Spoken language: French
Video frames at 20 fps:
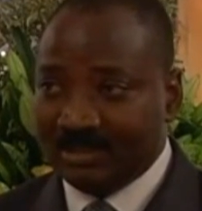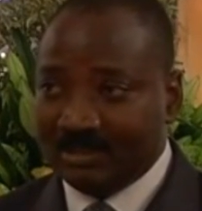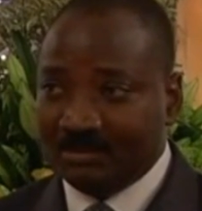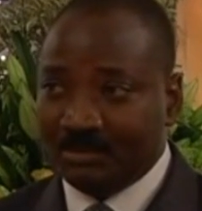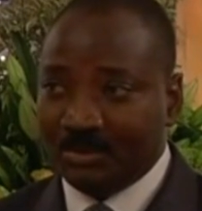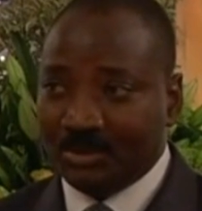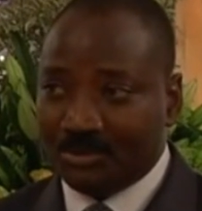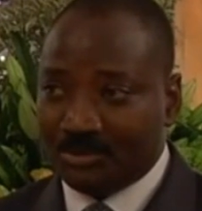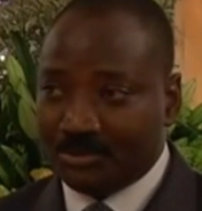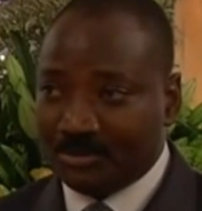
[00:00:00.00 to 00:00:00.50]

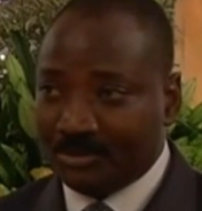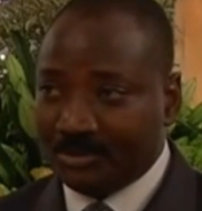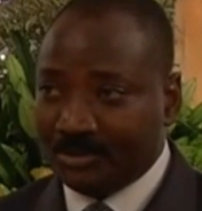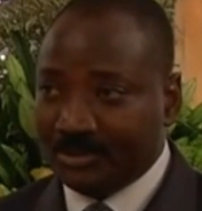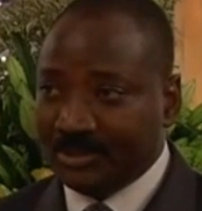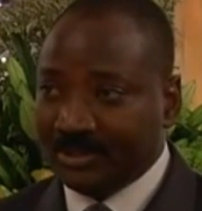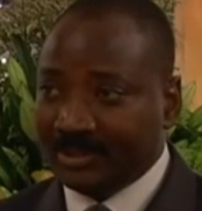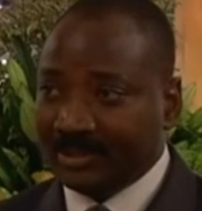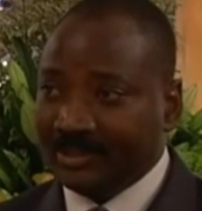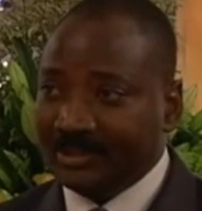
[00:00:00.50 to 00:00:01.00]
bien
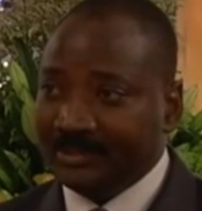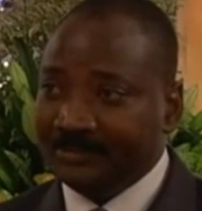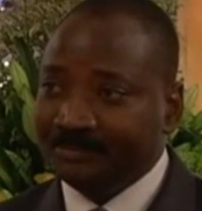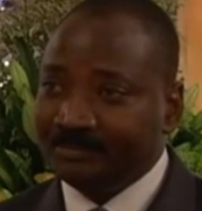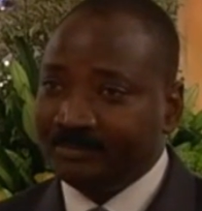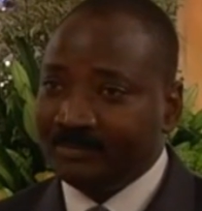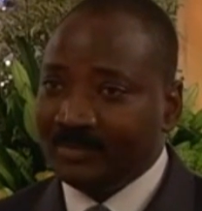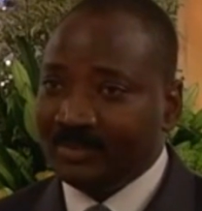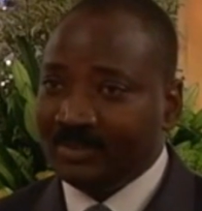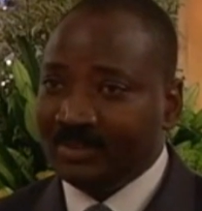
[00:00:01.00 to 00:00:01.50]
sûr euh,
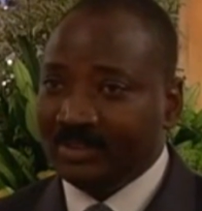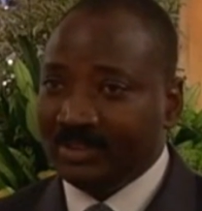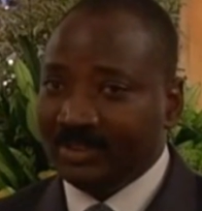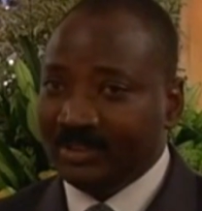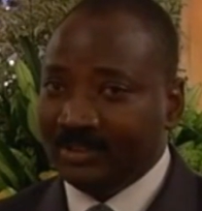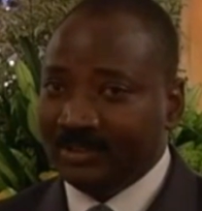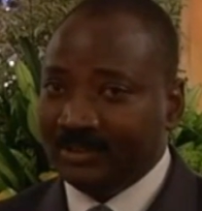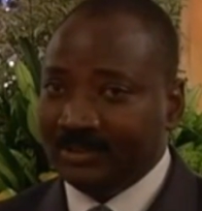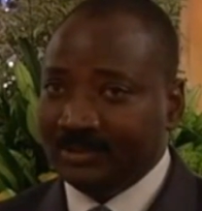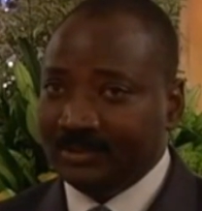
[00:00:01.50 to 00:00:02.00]

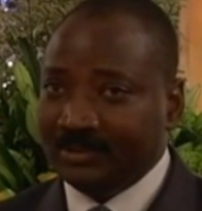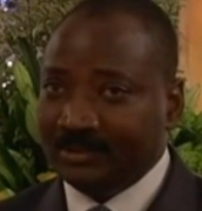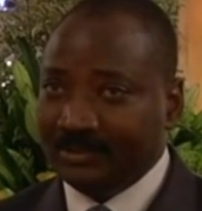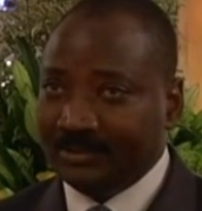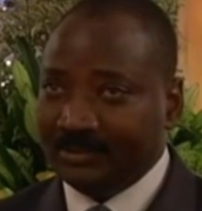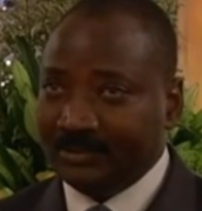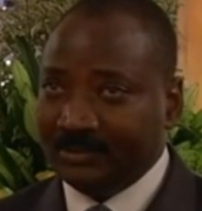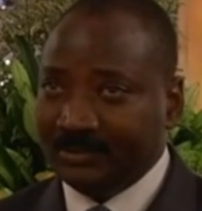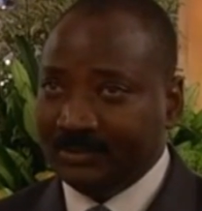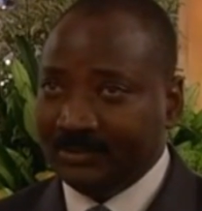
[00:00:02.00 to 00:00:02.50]
du
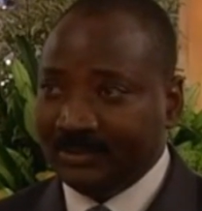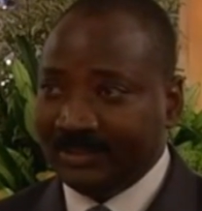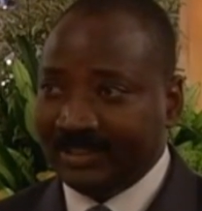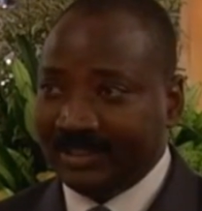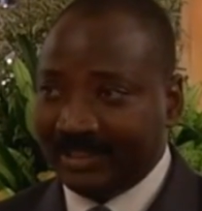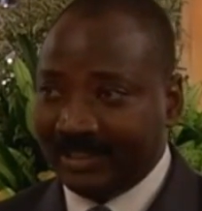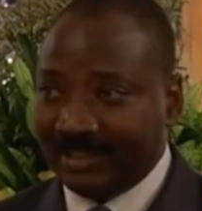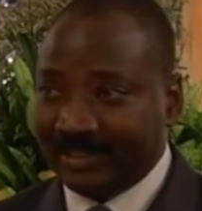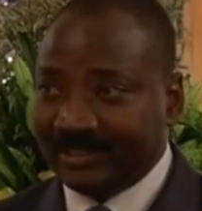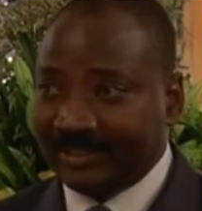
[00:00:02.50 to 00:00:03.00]

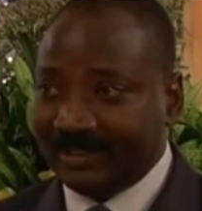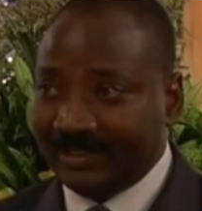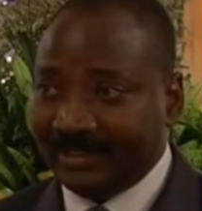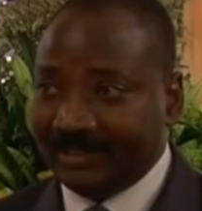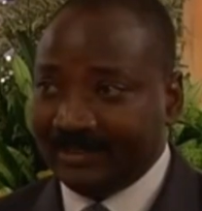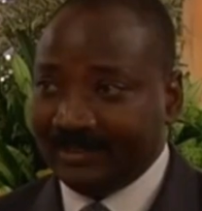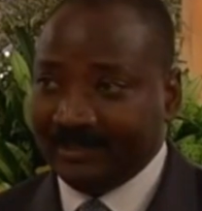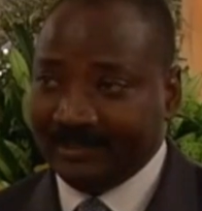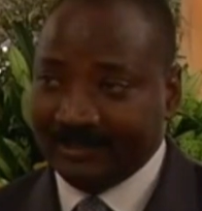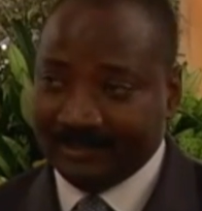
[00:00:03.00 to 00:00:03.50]

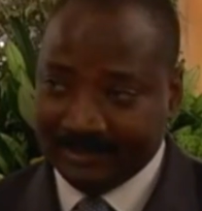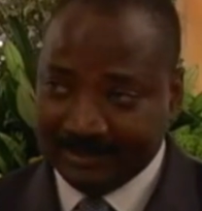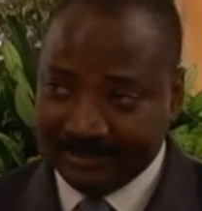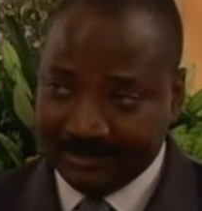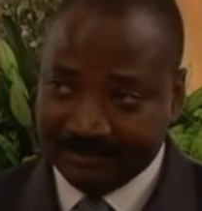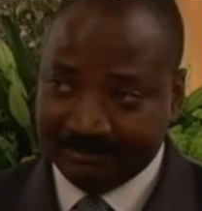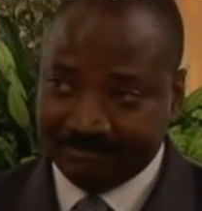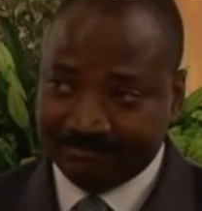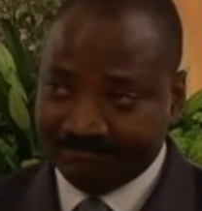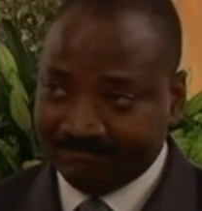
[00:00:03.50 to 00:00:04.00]
caractère euh,
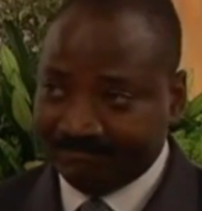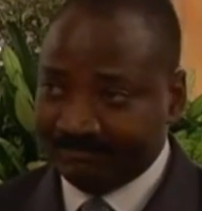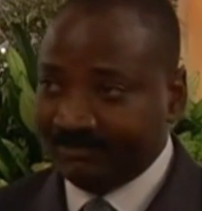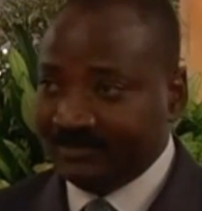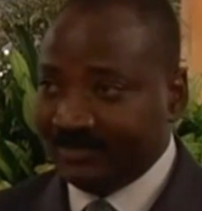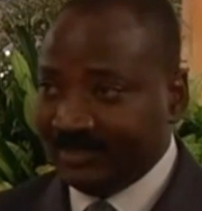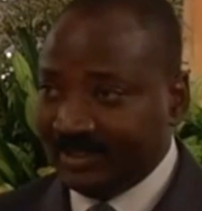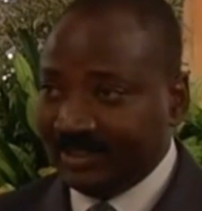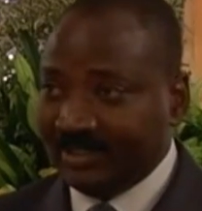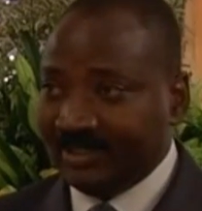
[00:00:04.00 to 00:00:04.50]

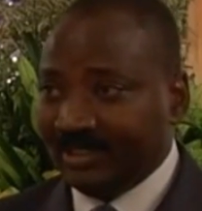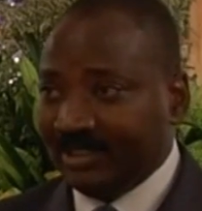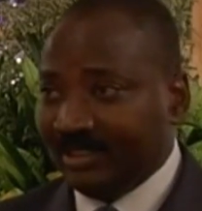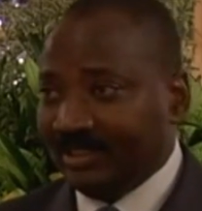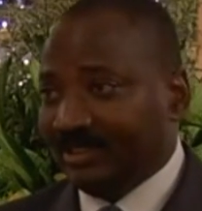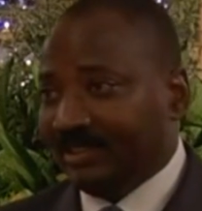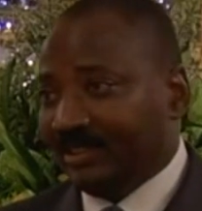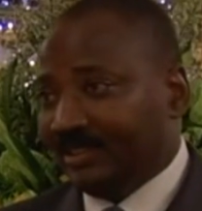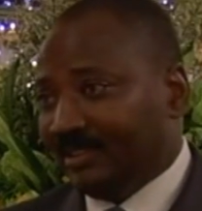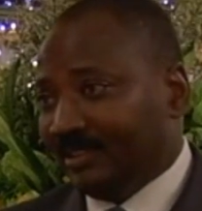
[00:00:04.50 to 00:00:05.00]

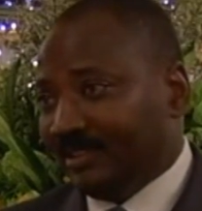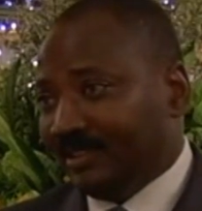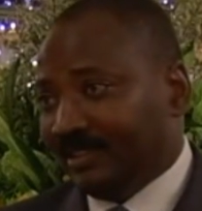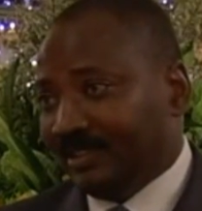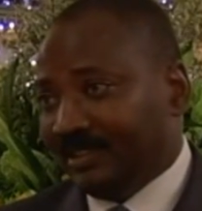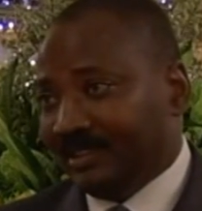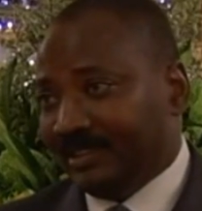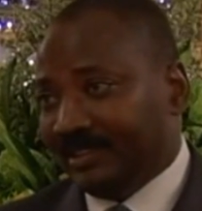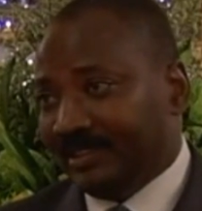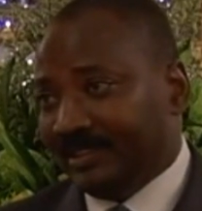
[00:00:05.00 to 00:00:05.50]
qui,
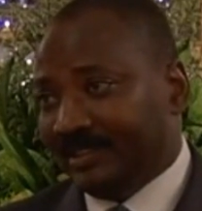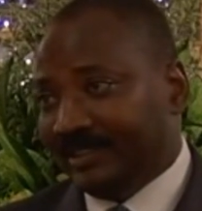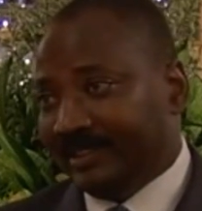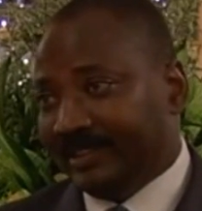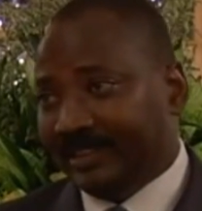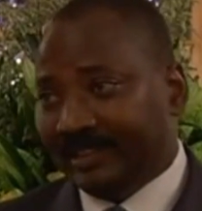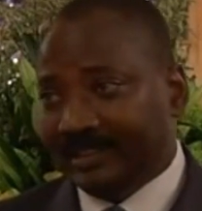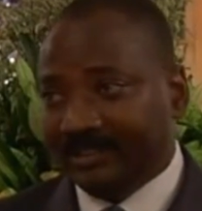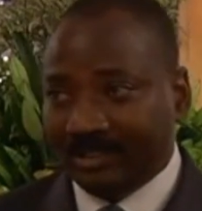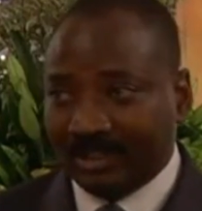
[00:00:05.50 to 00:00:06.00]

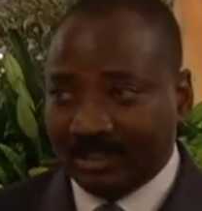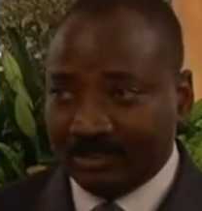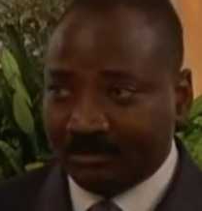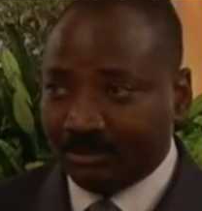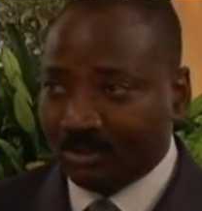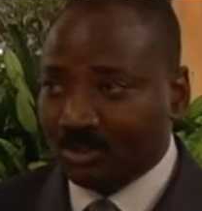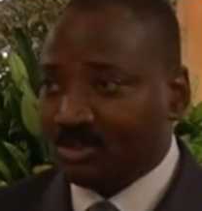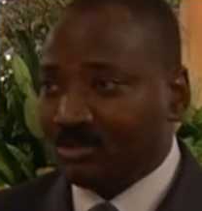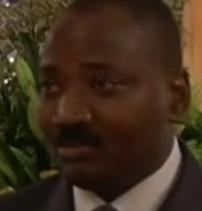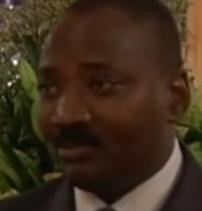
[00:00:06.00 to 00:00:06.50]
est le
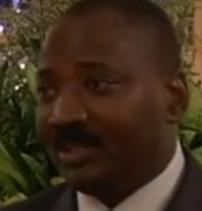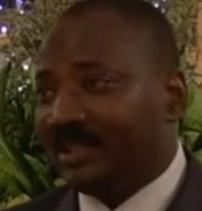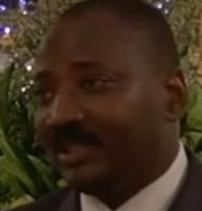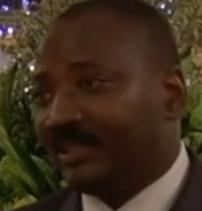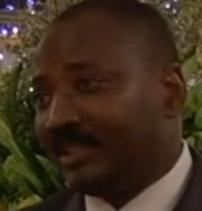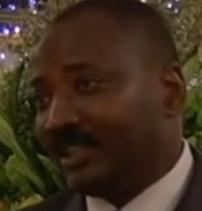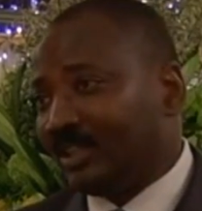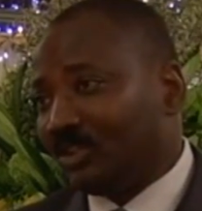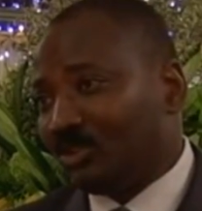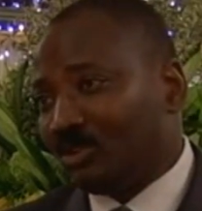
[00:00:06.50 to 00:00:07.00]
renforcement
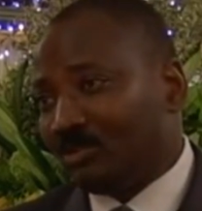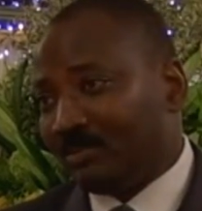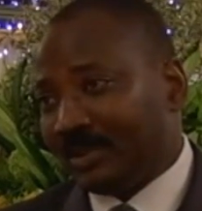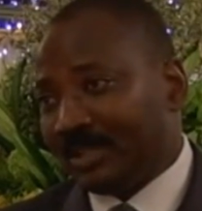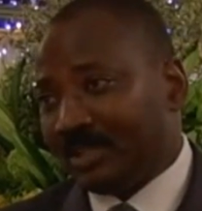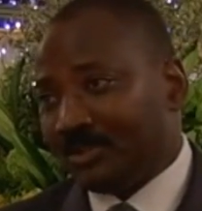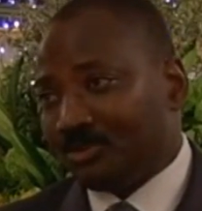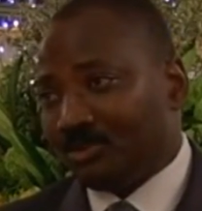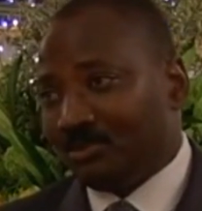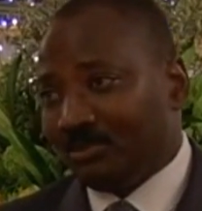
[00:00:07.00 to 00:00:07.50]
de la
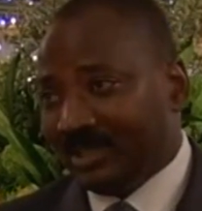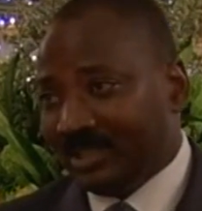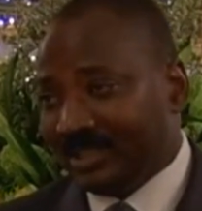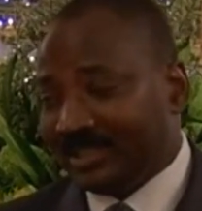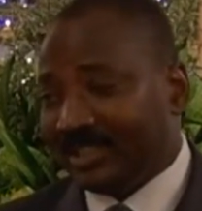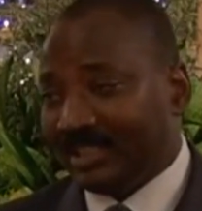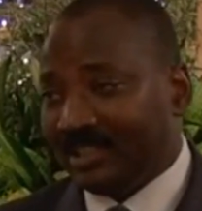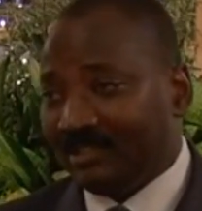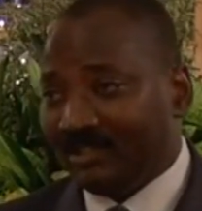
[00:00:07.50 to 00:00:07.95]
coopération militaire